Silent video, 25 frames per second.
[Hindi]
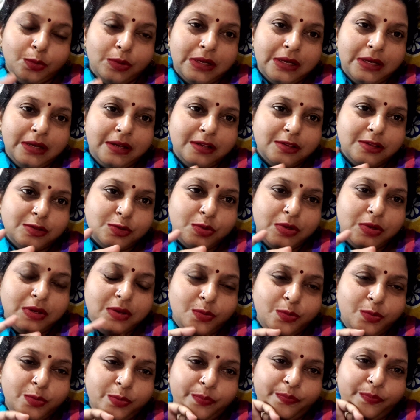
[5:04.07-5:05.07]
दो घंटे सोई
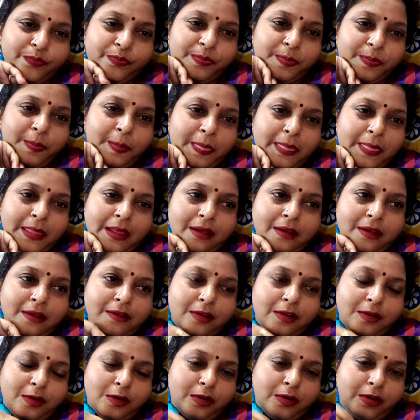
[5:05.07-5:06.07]
हूँ
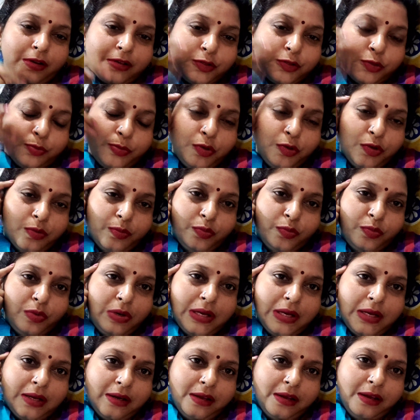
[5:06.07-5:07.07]
और सभी को भूख
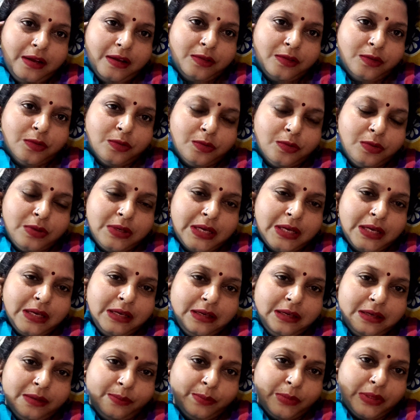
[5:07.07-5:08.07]
लग रही है तो उनके
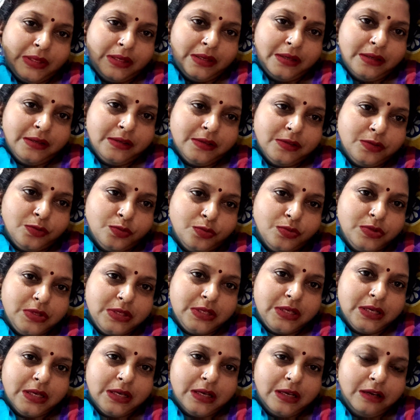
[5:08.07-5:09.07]
लिए मैं
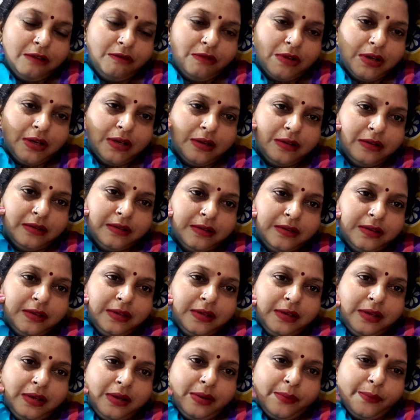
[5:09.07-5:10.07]
सूजी का हलवा
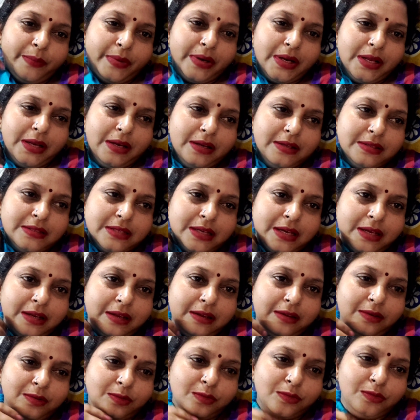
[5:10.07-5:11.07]
बनाने जा रही